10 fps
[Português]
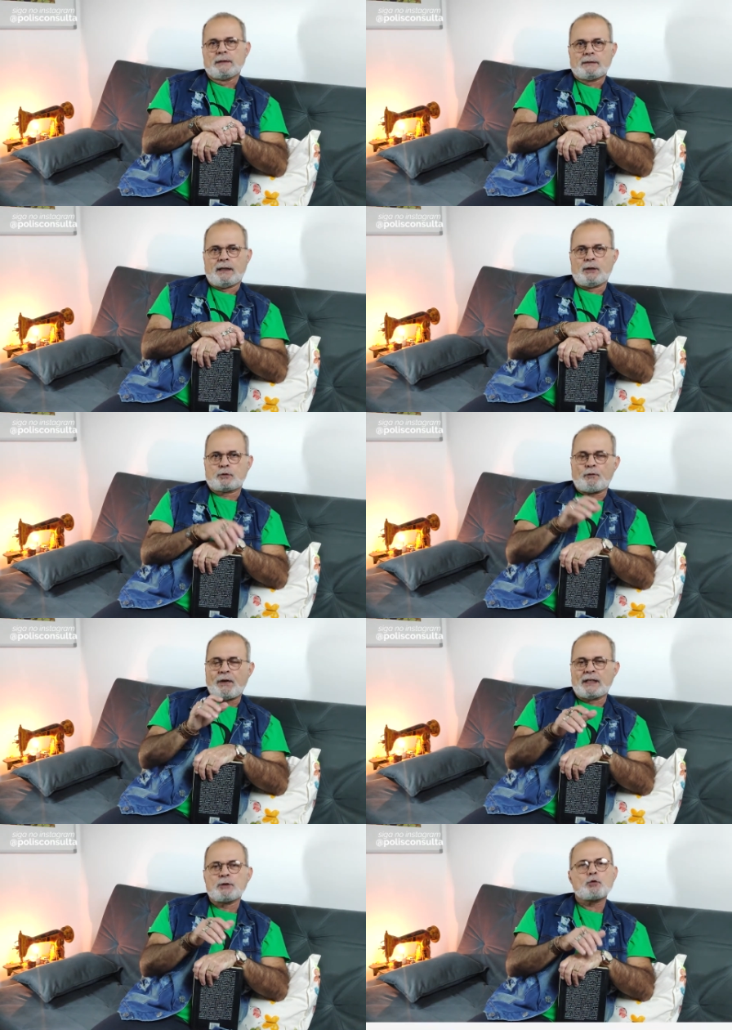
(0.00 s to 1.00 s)
Né? Eu estou
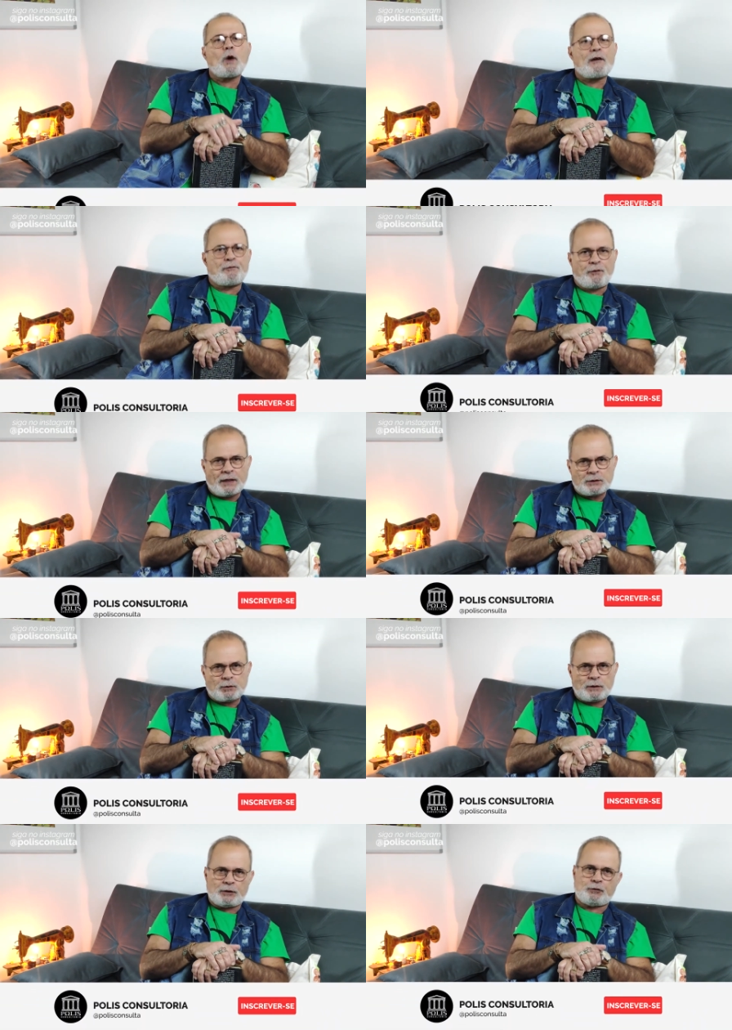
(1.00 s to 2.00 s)
falando do
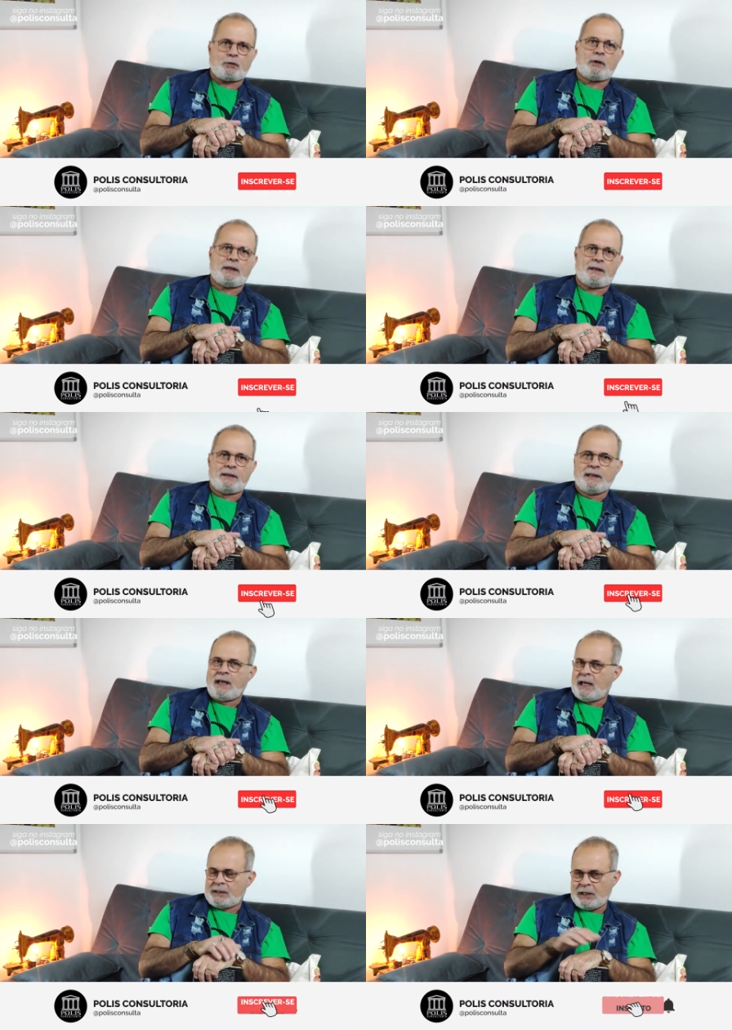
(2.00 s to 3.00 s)
avesso da história.
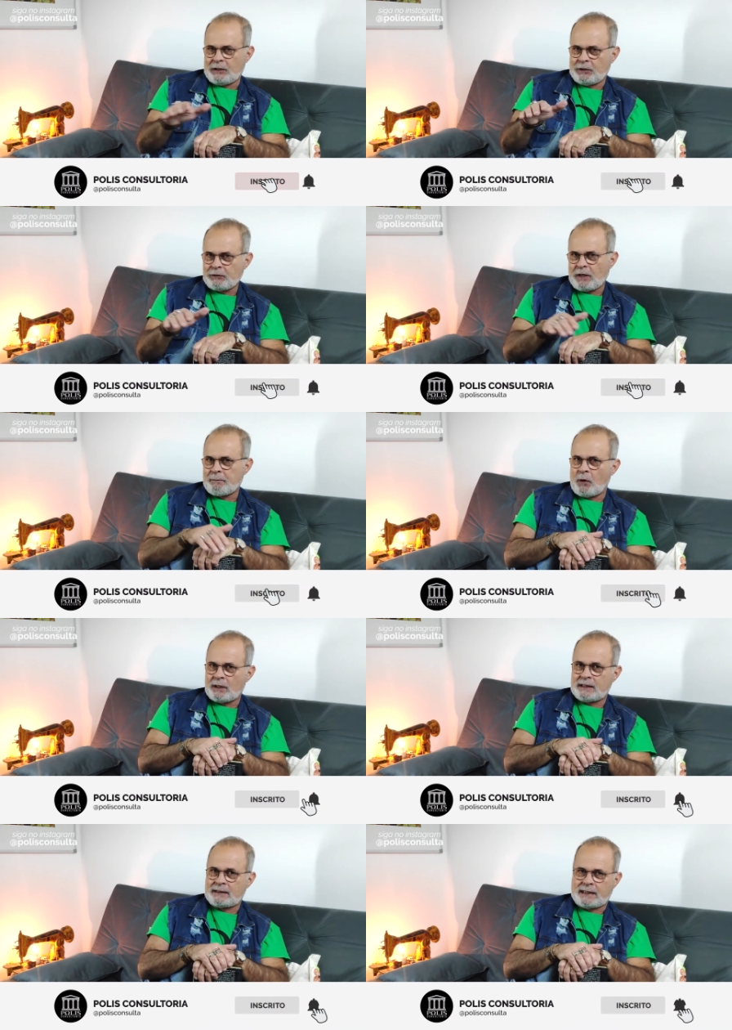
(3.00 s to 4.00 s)
Aqui a gente
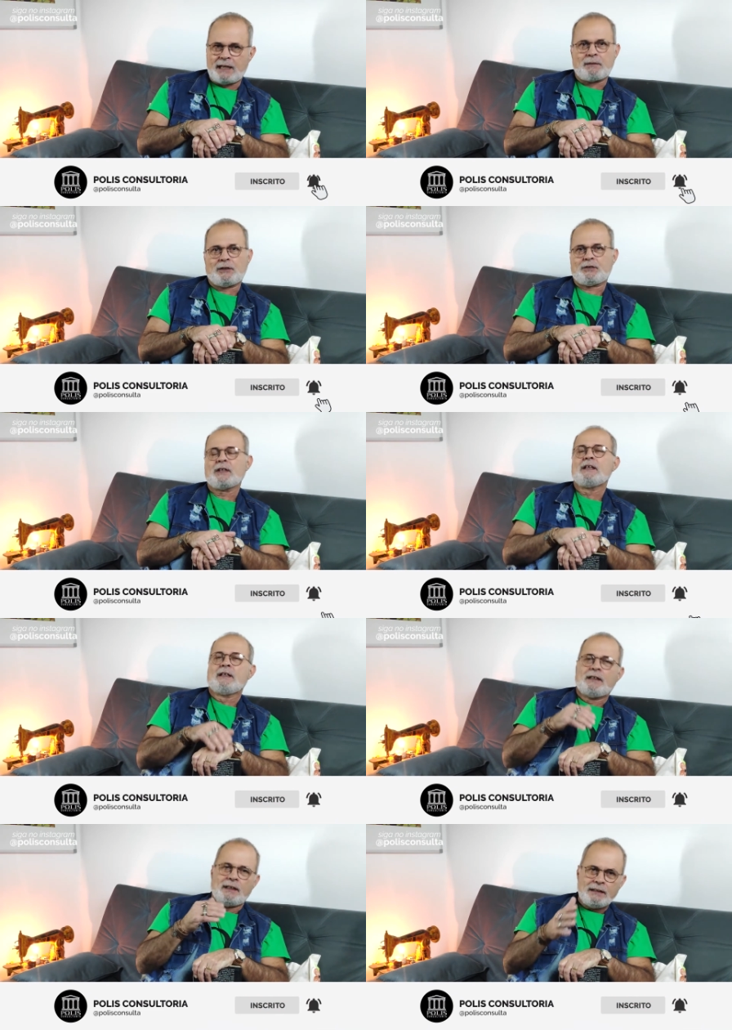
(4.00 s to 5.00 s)
aborda temas
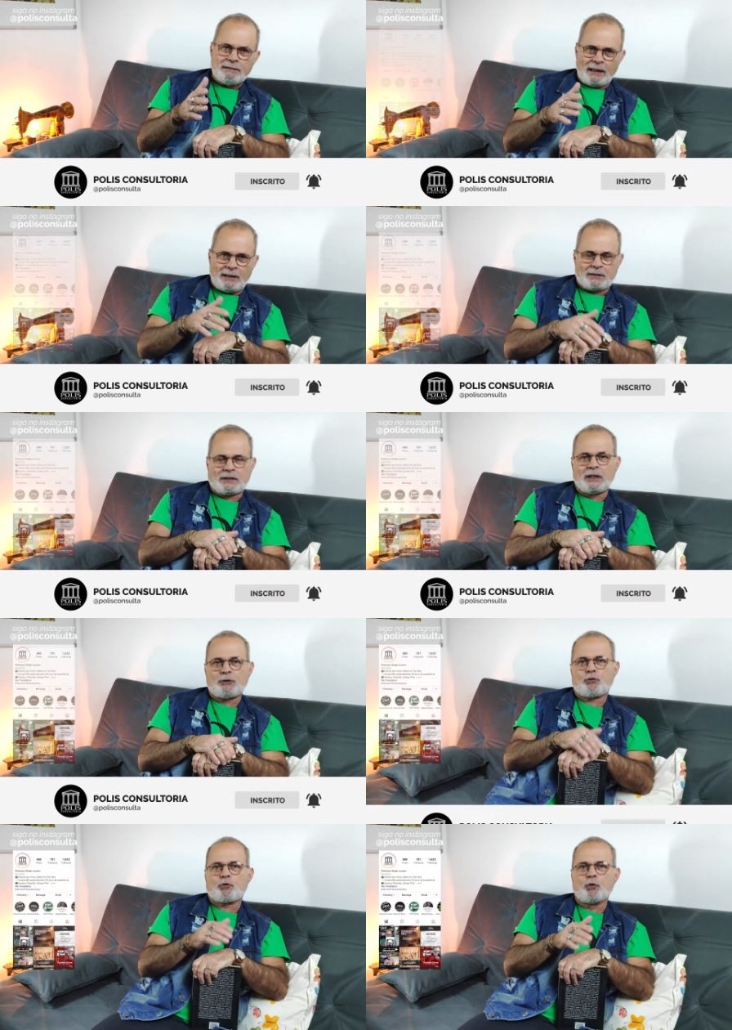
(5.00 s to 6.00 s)

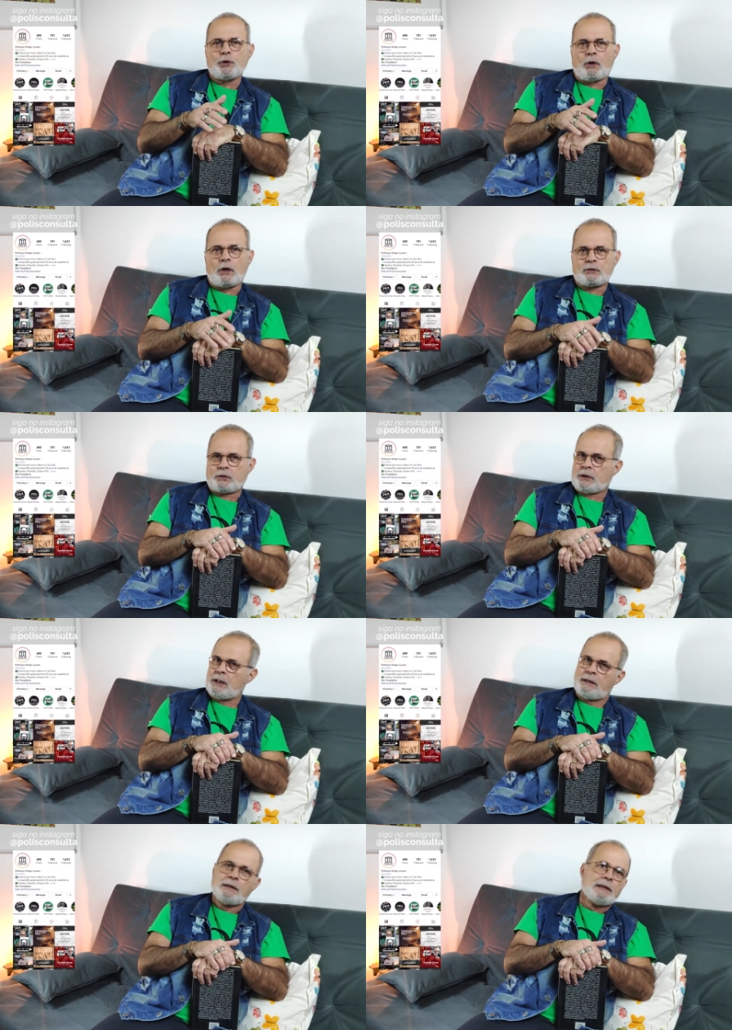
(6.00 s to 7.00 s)
interessantes, curiosos
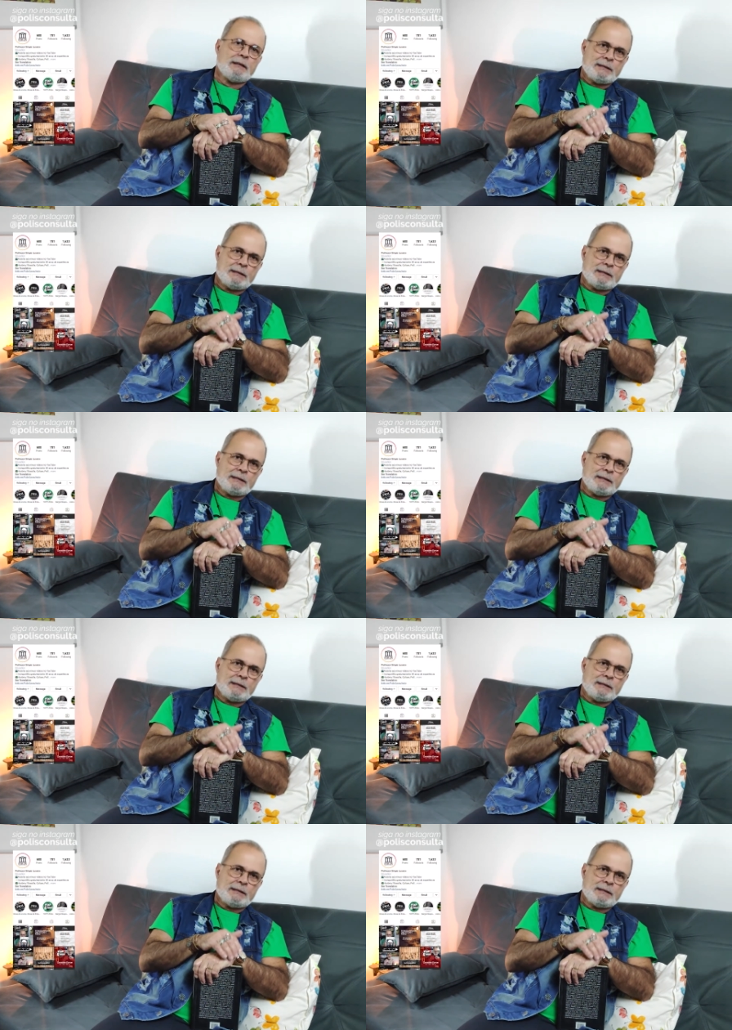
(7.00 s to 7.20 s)
que